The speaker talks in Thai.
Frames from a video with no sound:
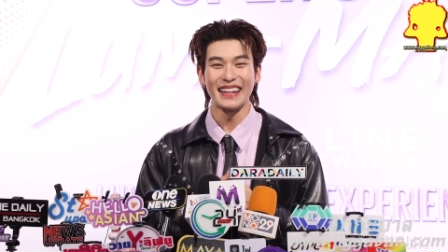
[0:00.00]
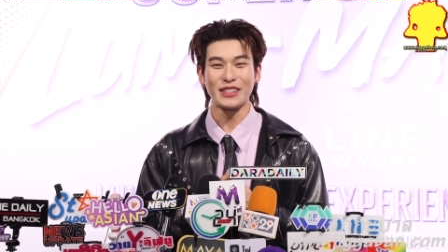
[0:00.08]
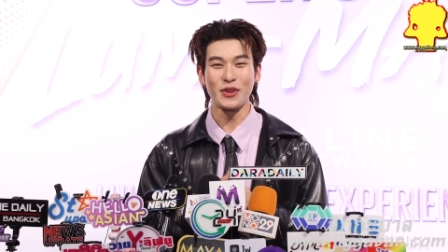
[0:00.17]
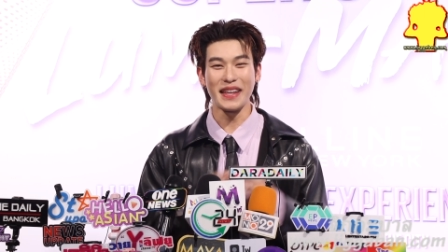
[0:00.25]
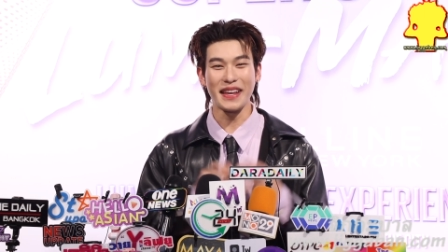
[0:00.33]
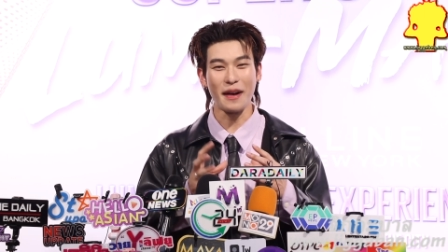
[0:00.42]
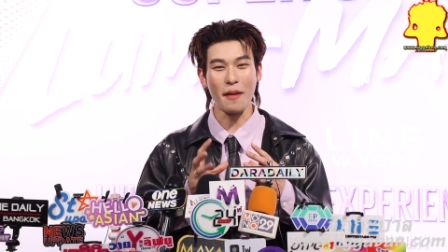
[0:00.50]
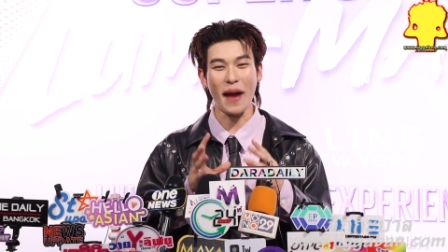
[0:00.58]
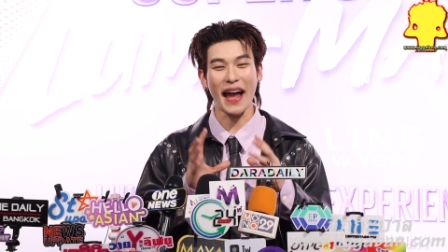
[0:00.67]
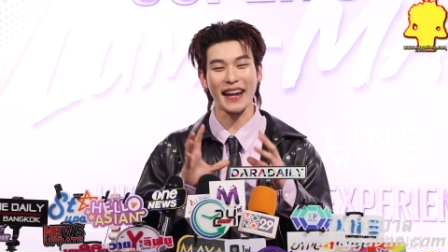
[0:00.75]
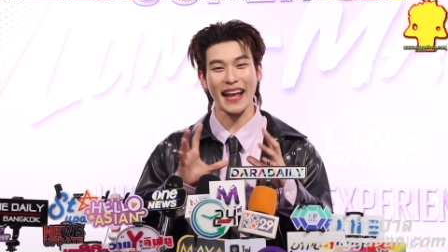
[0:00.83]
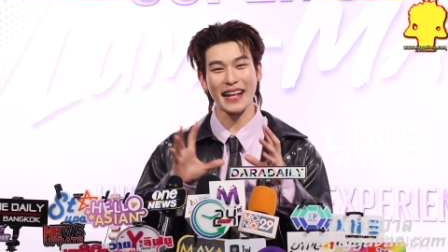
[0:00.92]
ช่วงนี้ก็
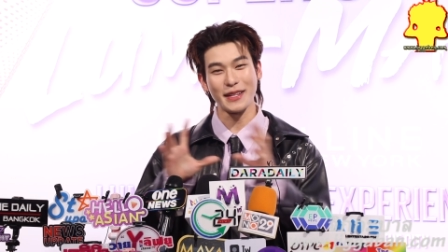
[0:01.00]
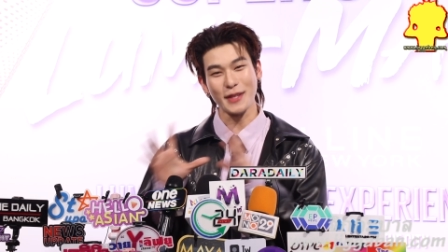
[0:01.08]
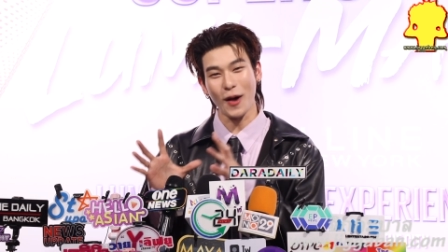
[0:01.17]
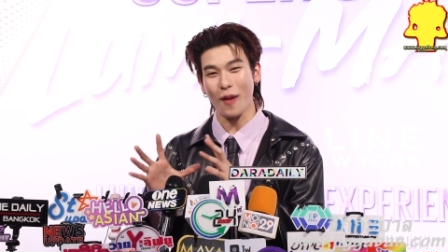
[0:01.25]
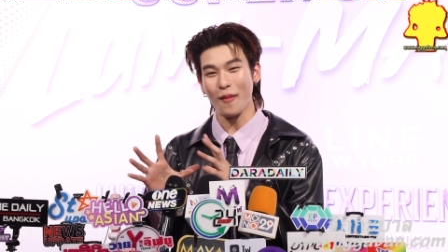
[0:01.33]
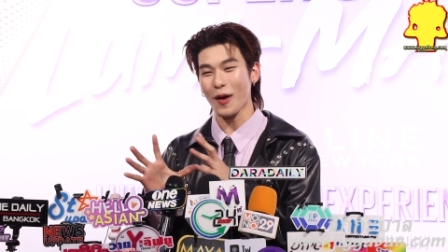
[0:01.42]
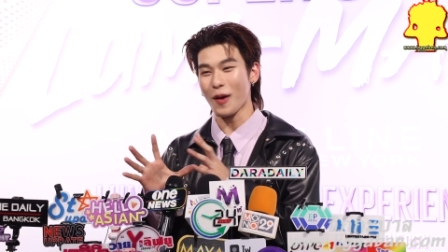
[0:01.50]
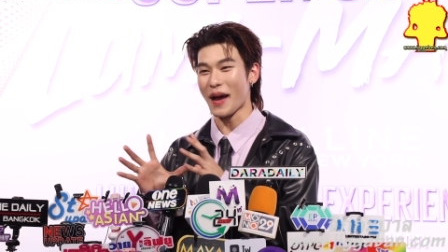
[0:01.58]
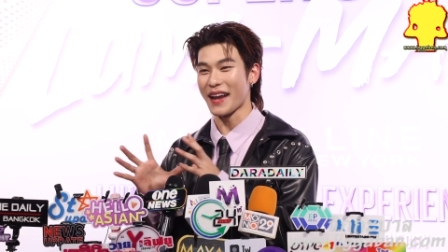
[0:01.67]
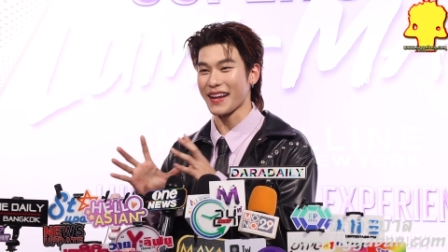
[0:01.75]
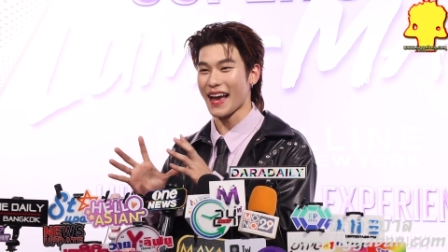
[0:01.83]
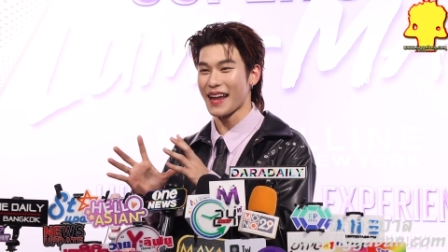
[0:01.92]
ผ่านการซ้อมแล้วก็
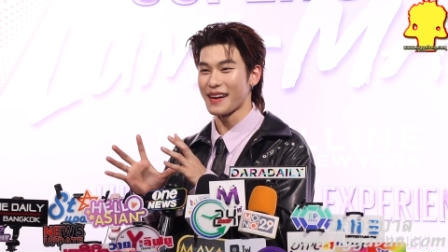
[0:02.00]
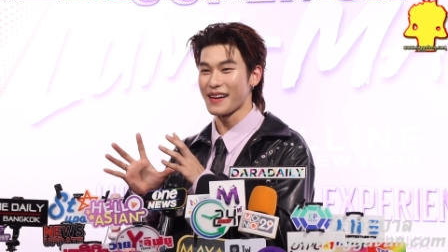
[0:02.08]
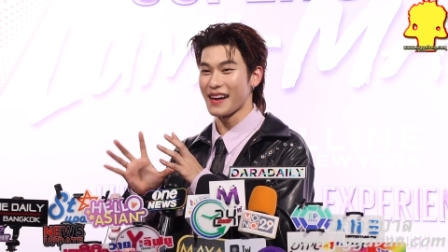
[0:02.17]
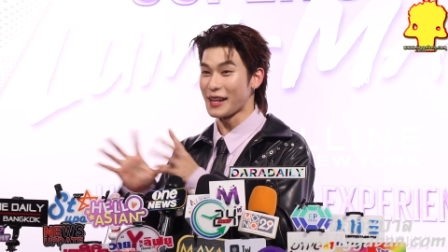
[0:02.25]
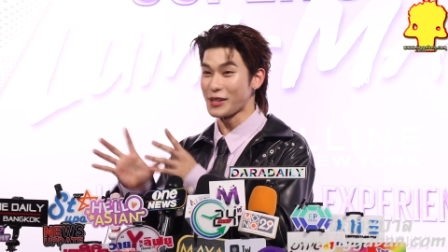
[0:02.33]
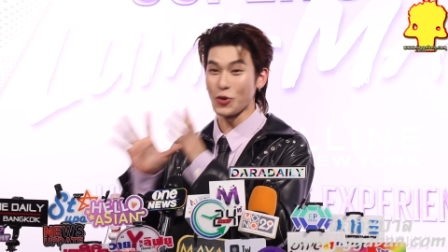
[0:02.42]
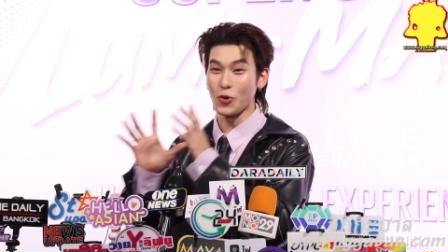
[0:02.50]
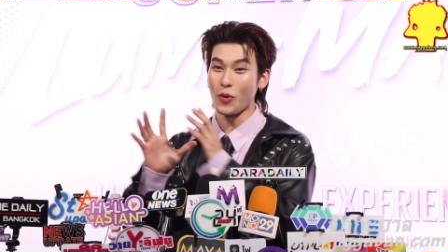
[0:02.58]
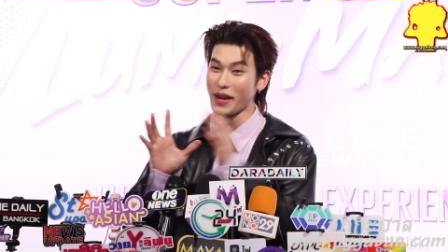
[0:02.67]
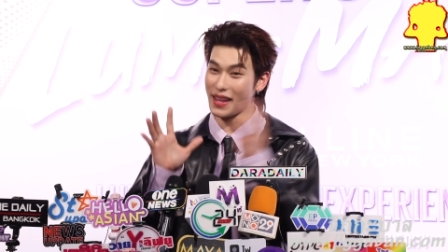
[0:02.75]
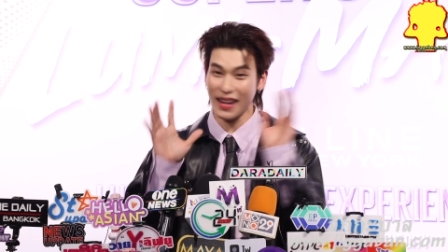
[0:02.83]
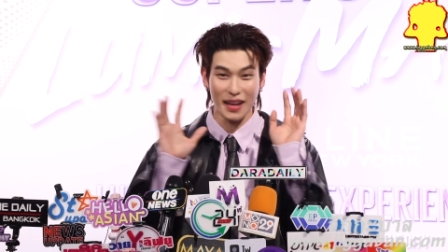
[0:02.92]
ผ่านการรันทูวั
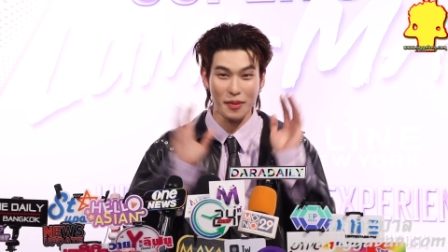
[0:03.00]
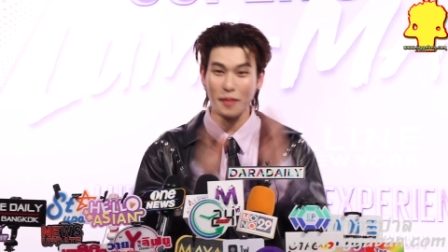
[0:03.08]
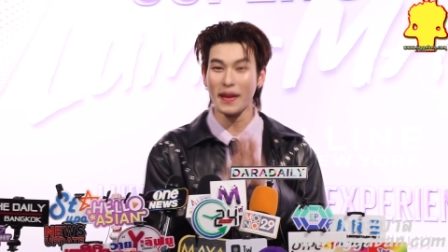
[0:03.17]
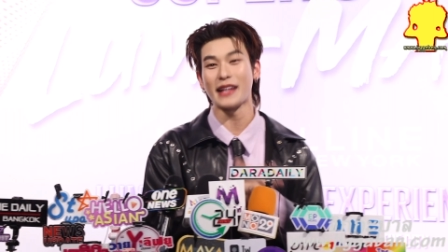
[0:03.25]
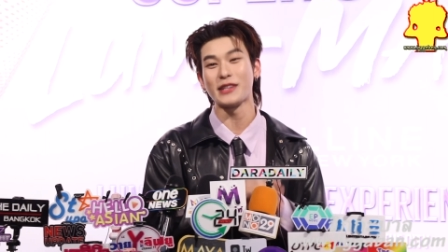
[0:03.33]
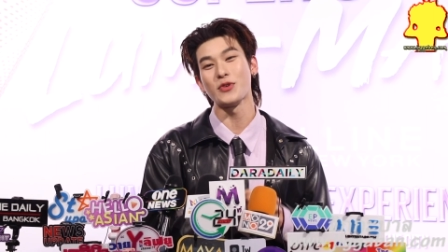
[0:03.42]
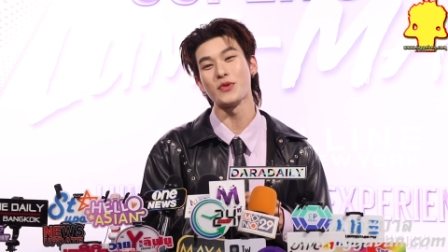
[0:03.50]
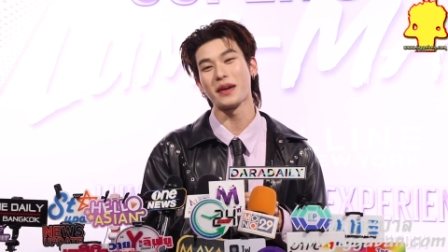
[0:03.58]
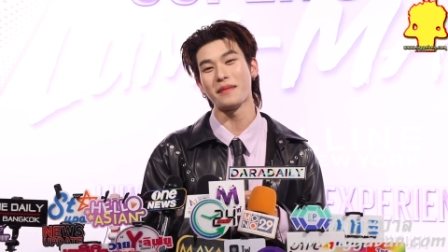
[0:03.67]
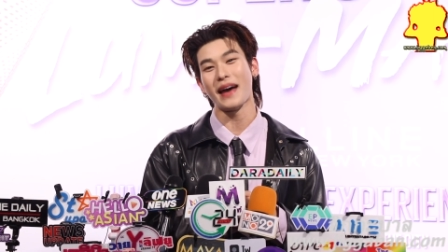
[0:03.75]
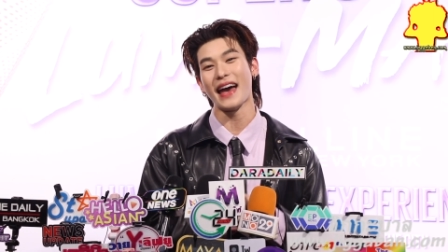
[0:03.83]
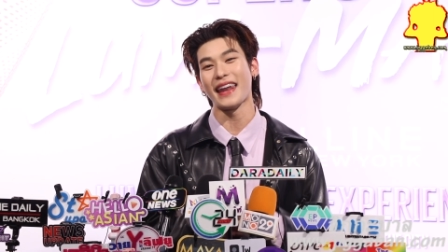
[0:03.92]
นนี้เลยเพิ่งไปรันทูกัน
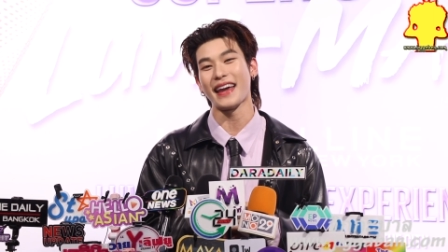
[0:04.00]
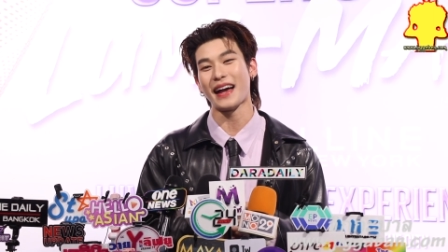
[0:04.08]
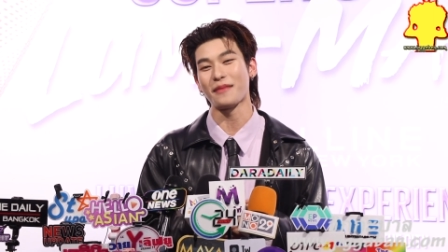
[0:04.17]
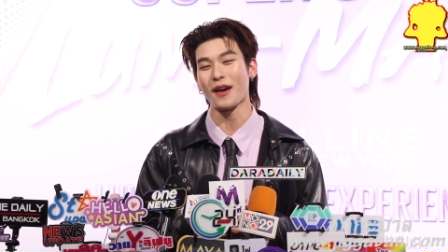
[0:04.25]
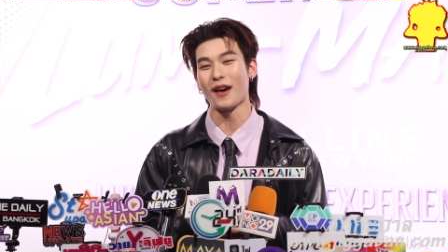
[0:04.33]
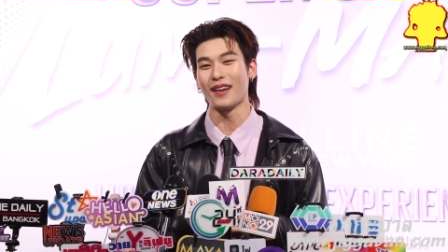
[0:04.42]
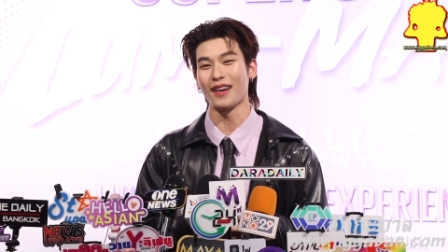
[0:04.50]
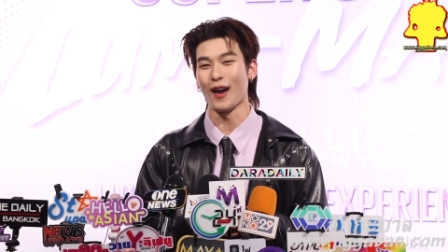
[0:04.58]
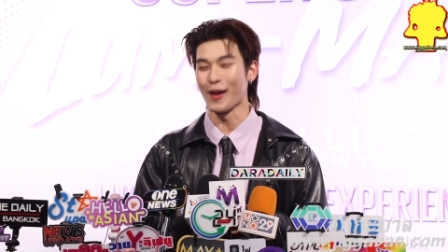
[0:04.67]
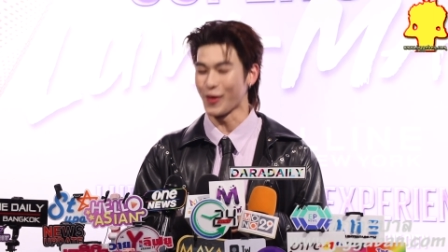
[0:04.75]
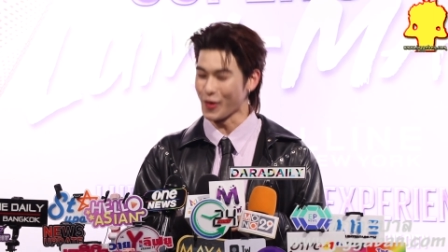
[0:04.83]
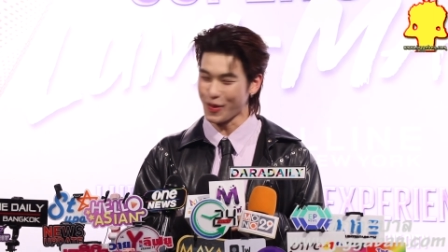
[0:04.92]
มานะครับก็รอ
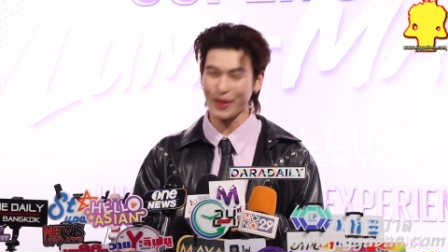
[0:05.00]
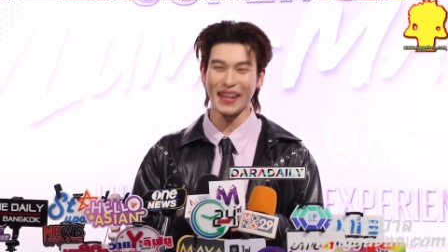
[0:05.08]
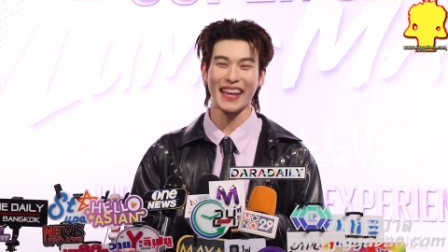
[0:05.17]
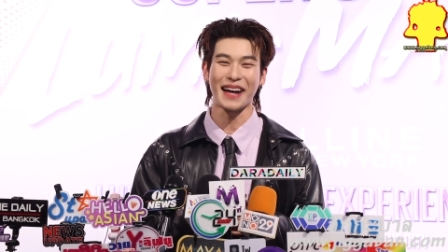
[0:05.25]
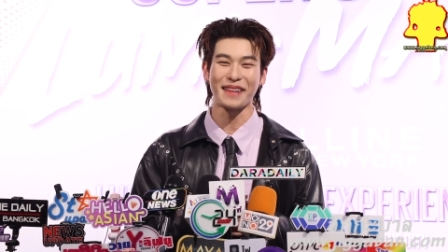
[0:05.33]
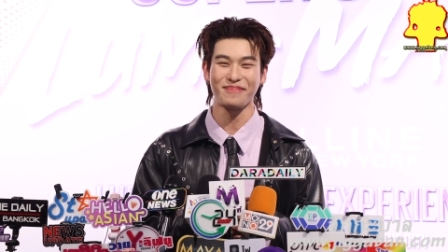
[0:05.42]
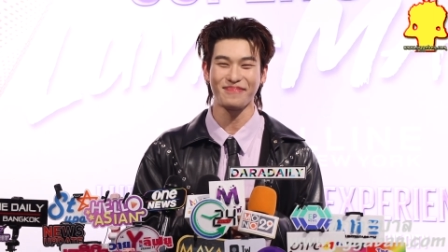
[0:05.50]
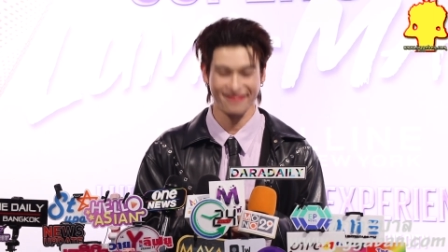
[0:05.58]
ดูพรุ่งนี้ครับ